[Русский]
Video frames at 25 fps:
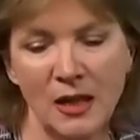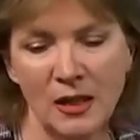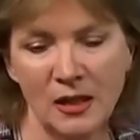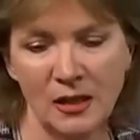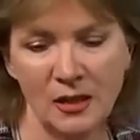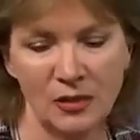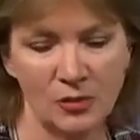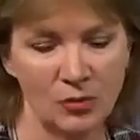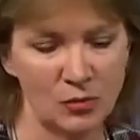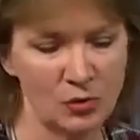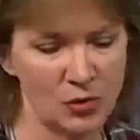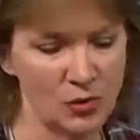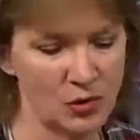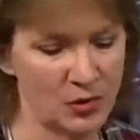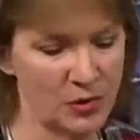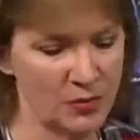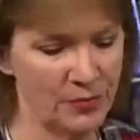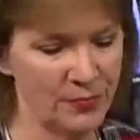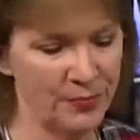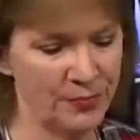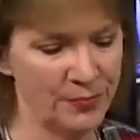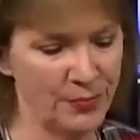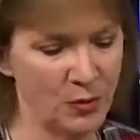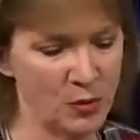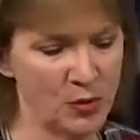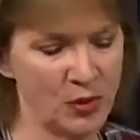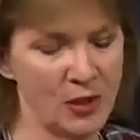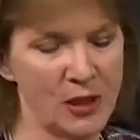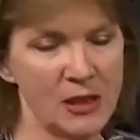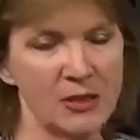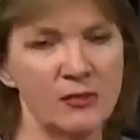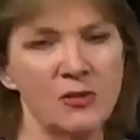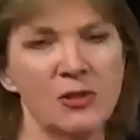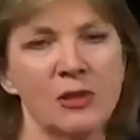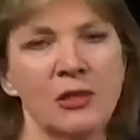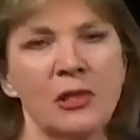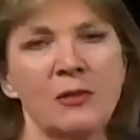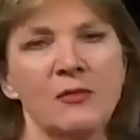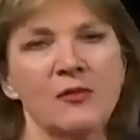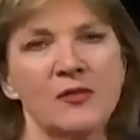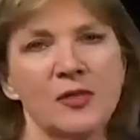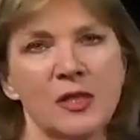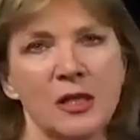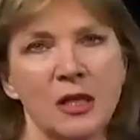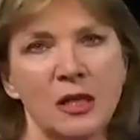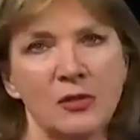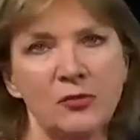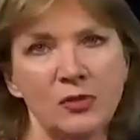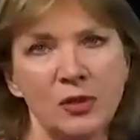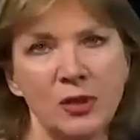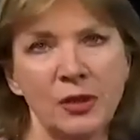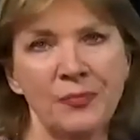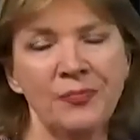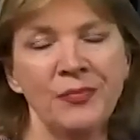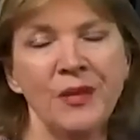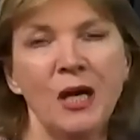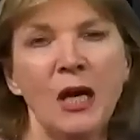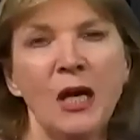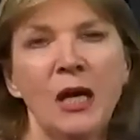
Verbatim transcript: и тоже поучаствует с нами в разговоре.